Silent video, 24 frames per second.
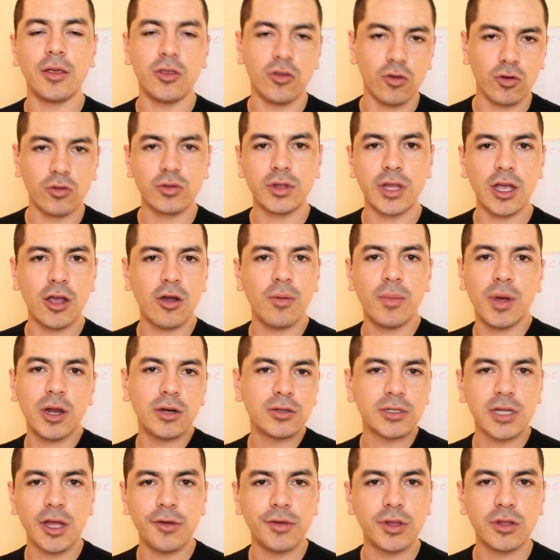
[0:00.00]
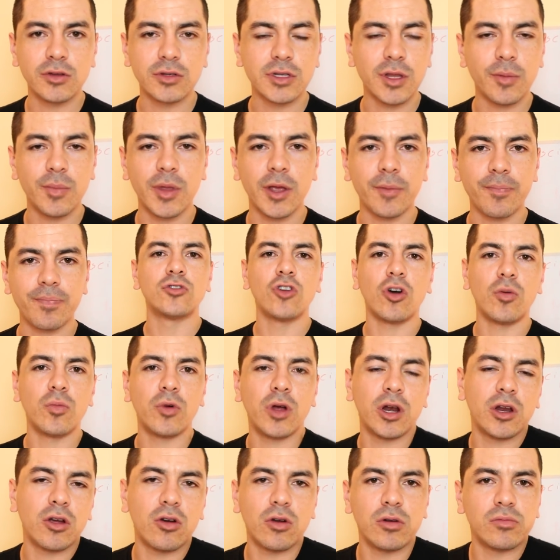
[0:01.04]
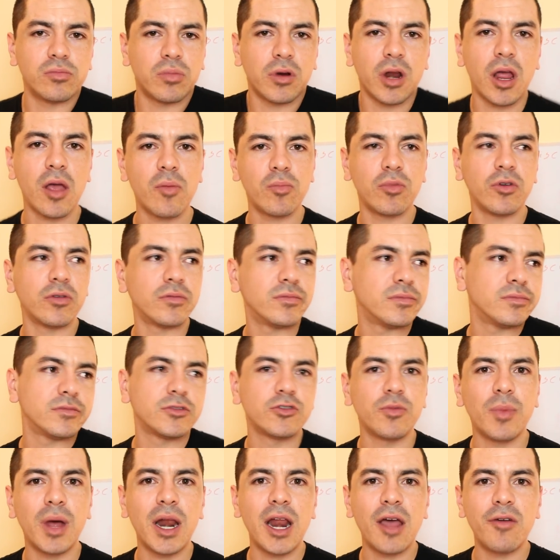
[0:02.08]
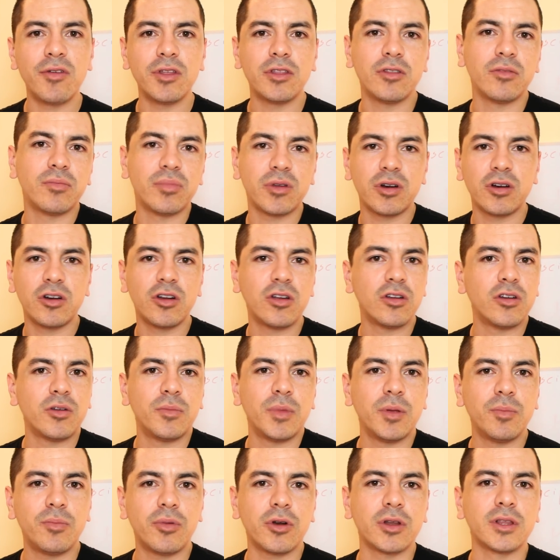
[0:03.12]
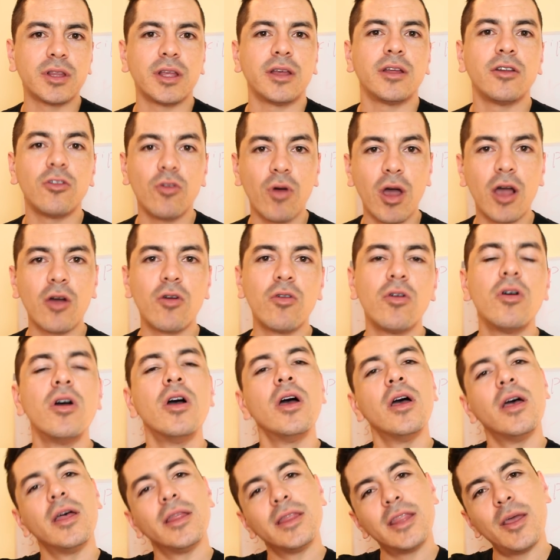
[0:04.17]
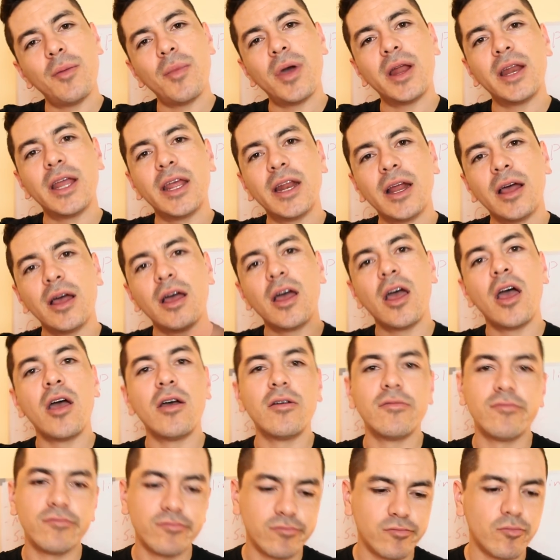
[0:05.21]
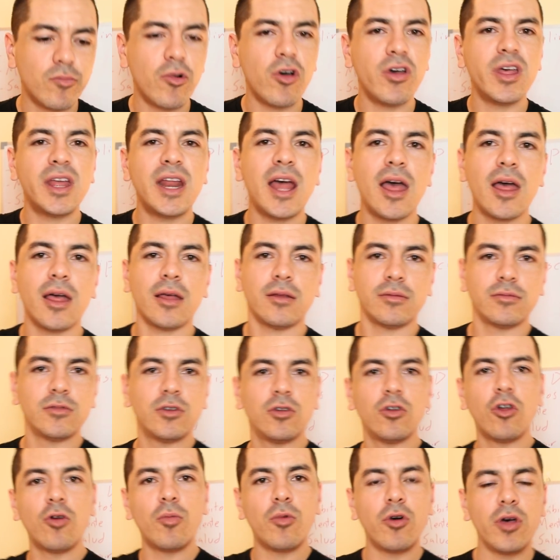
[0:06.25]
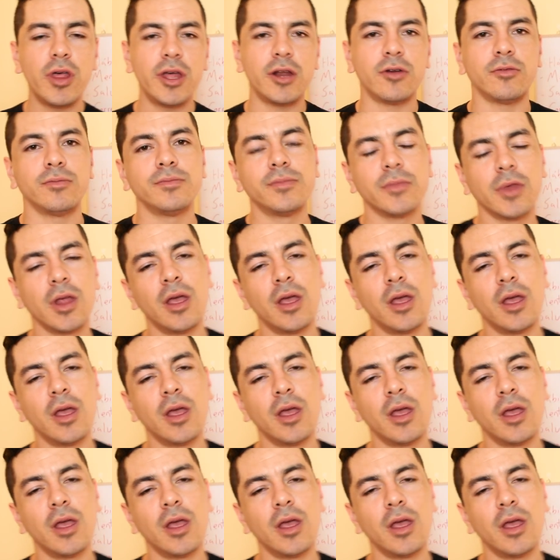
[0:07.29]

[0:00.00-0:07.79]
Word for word: Yo tengo malos hábitos también. Tomo alcohol, por ejemplo. Es un mal hábito, pero no, no me importa. Lo hago de manera moderada. Lo modero.